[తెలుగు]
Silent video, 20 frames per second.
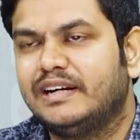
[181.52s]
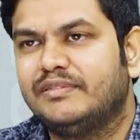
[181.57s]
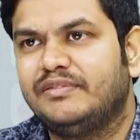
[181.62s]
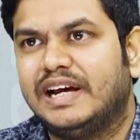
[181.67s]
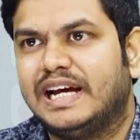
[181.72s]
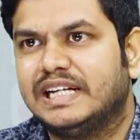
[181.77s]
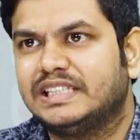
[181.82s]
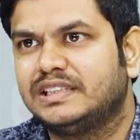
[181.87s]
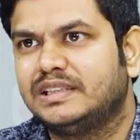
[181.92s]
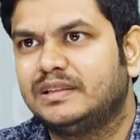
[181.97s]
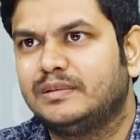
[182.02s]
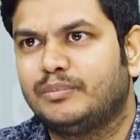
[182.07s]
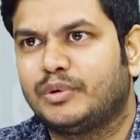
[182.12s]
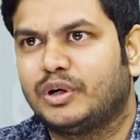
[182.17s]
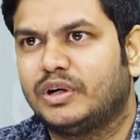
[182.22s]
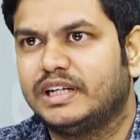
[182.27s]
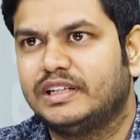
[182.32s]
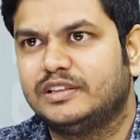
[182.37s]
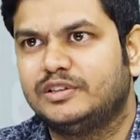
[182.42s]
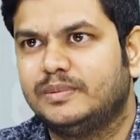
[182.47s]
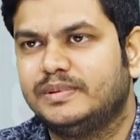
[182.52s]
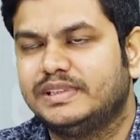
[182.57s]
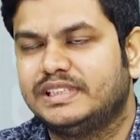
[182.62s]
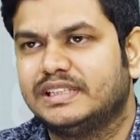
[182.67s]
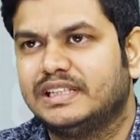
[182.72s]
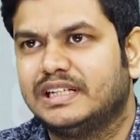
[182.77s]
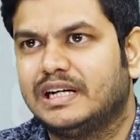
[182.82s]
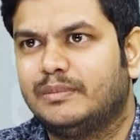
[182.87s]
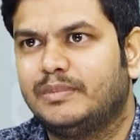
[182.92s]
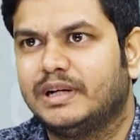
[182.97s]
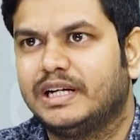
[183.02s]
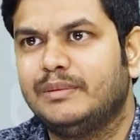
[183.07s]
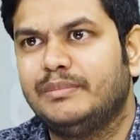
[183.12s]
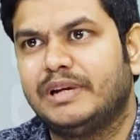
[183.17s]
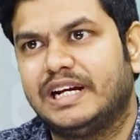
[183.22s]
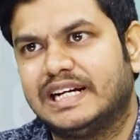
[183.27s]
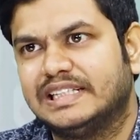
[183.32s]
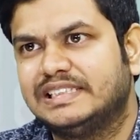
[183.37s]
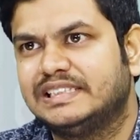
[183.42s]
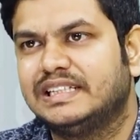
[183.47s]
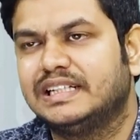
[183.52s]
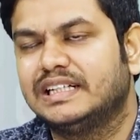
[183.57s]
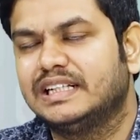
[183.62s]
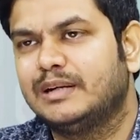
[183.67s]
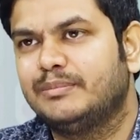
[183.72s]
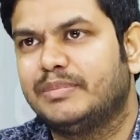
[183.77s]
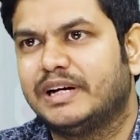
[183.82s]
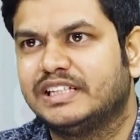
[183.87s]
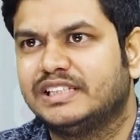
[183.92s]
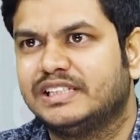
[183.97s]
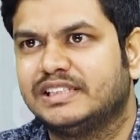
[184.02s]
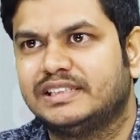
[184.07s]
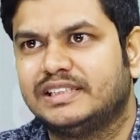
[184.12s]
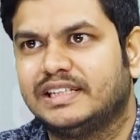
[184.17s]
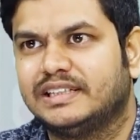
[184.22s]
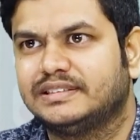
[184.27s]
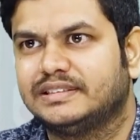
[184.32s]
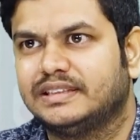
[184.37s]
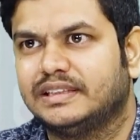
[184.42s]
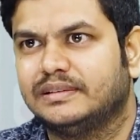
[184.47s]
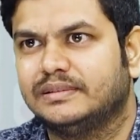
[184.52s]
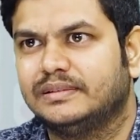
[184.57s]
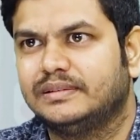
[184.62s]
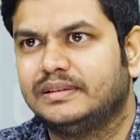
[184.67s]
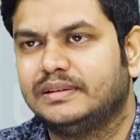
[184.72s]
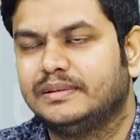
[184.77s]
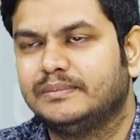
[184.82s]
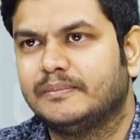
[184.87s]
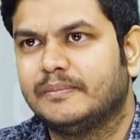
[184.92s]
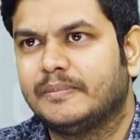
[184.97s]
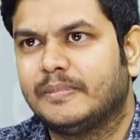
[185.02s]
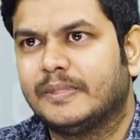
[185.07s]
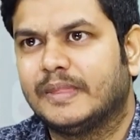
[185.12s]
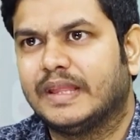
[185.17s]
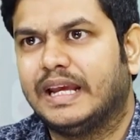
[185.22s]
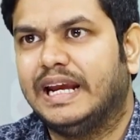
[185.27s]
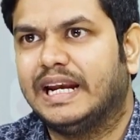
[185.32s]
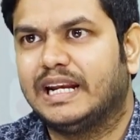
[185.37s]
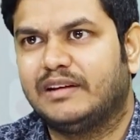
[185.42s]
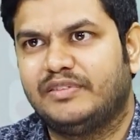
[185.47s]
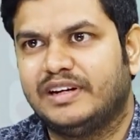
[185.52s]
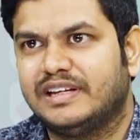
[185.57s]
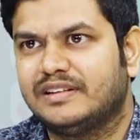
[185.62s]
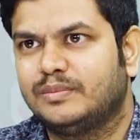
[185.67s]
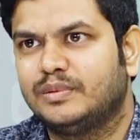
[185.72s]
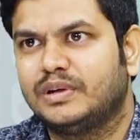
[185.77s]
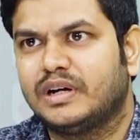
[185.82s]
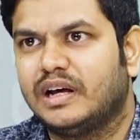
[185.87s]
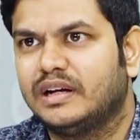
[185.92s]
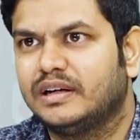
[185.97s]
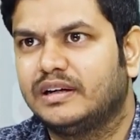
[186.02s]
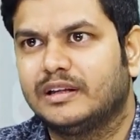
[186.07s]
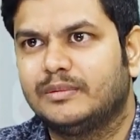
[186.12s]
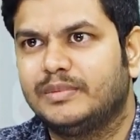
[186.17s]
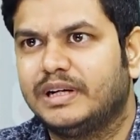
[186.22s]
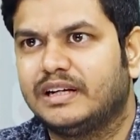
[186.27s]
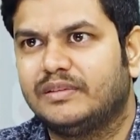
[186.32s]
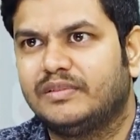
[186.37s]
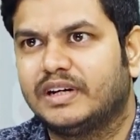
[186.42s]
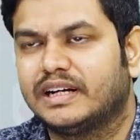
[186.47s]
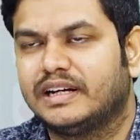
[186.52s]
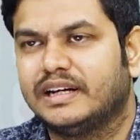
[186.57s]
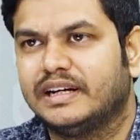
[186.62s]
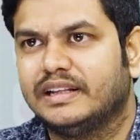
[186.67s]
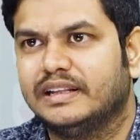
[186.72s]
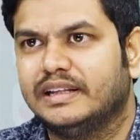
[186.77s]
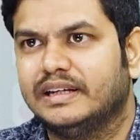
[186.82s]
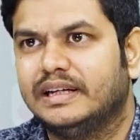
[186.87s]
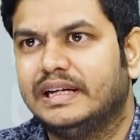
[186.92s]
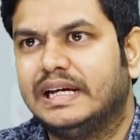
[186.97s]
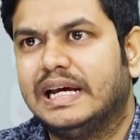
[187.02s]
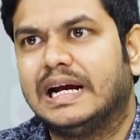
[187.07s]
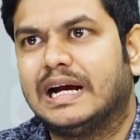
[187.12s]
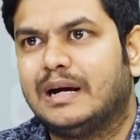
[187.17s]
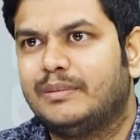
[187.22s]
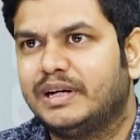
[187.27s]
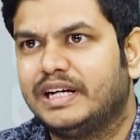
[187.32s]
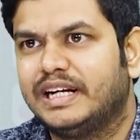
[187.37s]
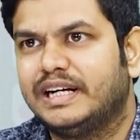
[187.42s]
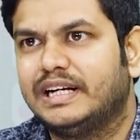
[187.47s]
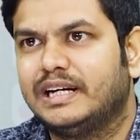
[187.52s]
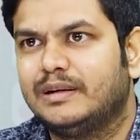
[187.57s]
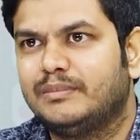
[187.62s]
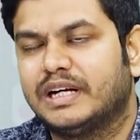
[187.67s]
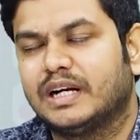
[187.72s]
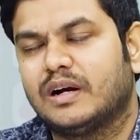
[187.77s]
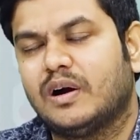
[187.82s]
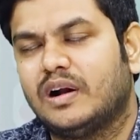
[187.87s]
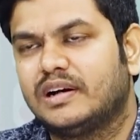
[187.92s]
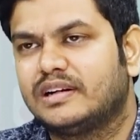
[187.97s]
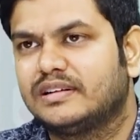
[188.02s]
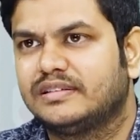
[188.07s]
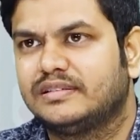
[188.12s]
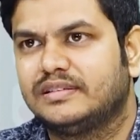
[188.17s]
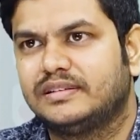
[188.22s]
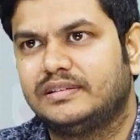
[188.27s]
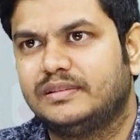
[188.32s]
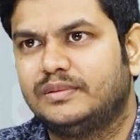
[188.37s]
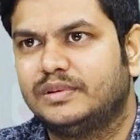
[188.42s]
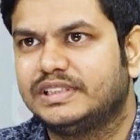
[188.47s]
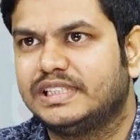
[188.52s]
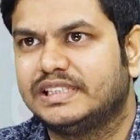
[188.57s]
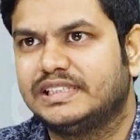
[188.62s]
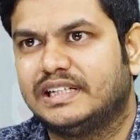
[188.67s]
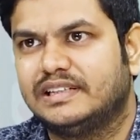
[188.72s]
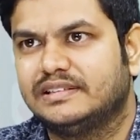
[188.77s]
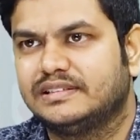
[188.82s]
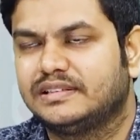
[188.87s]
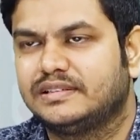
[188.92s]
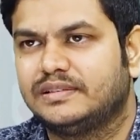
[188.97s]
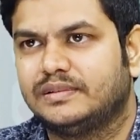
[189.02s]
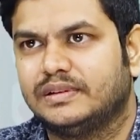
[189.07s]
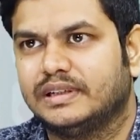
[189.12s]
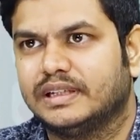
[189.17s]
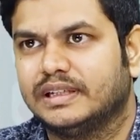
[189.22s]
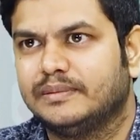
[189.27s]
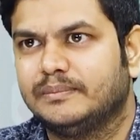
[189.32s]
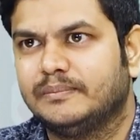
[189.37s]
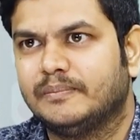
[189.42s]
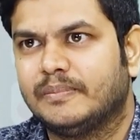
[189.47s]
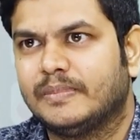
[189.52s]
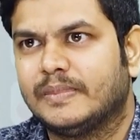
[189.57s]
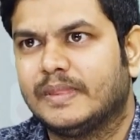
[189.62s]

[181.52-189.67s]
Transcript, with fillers: ఏంటంటే ఫ్యాషన్ ప్రోడక్ట్ చూపించింది కాబట్టి మీరు ఖచ్చితంగా దాన్ని పర్చేస్ చేస్తారు ఇట్లా ఫేస్బుక్ ఆల్గ్రదం ఇట్లా వర్క్ అయ్యింది కాబట్టి ఏంటంటే మనకు ఆర్డర్స్ వచ్చే ఛాన్సెస్ ఉంటాయి